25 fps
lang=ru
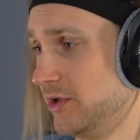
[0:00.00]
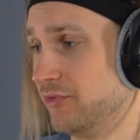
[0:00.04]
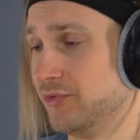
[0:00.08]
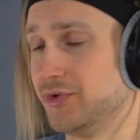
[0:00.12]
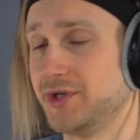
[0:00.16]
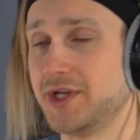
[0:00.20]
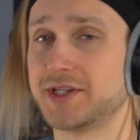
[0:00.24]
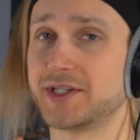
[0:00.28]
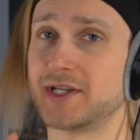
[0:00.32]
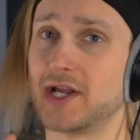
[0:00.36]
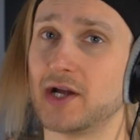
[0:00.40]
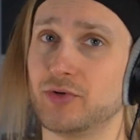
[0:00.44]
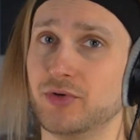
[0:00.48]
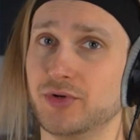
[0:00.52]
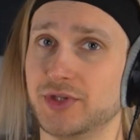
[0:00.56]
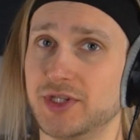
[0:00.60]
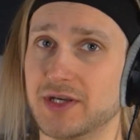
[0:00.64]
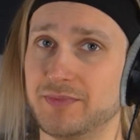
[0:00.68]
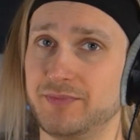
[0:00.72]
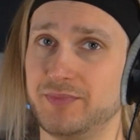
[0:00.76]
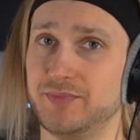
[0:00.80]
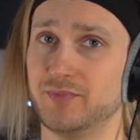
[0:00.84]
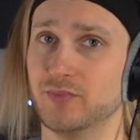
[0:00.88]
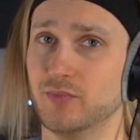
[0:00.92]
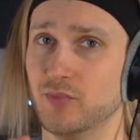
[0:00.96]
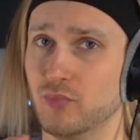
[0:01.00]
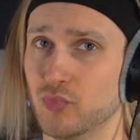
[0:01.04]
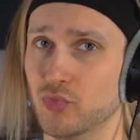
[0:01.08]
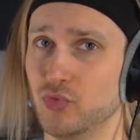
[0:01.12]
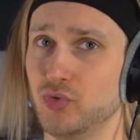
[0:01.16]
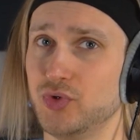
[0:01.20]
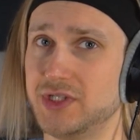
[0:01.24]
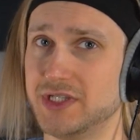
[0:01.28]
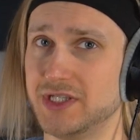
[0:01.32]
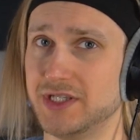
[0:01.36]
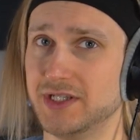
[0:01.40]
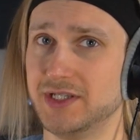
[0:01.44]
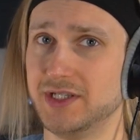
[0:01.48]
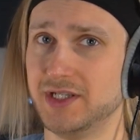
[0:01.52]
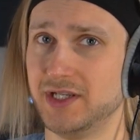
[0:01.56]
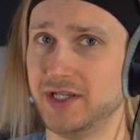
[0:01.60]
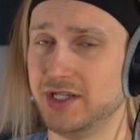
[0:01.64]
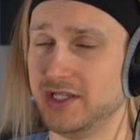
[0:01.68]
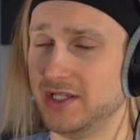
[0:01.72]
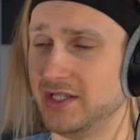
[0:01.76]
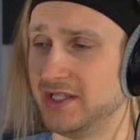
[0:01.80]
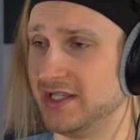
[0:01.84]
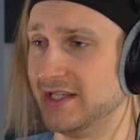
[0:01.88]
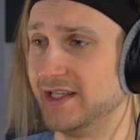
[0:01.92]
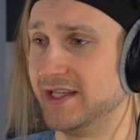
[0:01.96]
но нет какой-то мути или
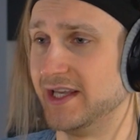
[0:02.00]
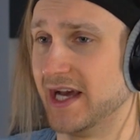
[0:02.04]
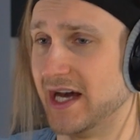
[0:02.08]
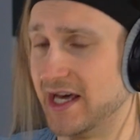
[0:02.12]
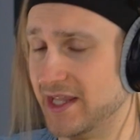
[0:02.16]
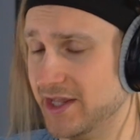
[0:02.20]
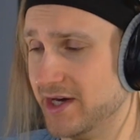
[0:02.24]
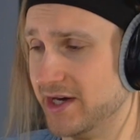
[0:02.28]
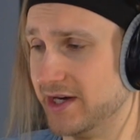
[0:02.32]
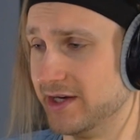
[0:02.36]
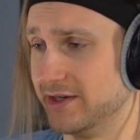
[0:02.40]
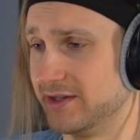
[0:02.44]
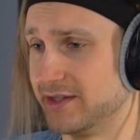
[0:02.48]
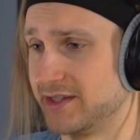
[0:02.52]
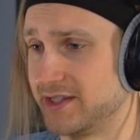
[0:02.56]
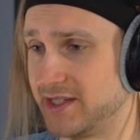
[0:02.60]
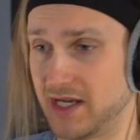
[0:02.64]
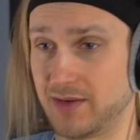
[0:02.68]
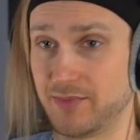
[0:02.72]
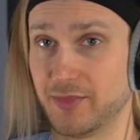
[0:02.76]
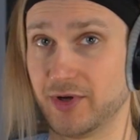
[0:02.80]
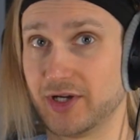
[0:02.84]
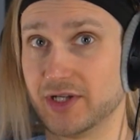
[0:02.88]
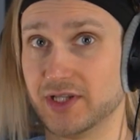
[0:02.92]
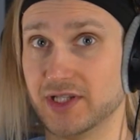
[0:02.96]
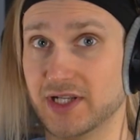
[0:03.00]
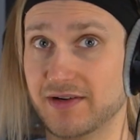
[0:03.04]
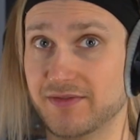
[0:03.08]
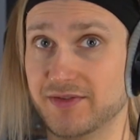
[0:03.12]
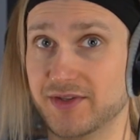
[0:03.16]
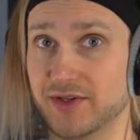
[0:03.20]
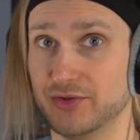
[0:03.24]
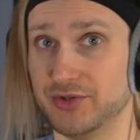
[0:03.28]
яда, самое главное.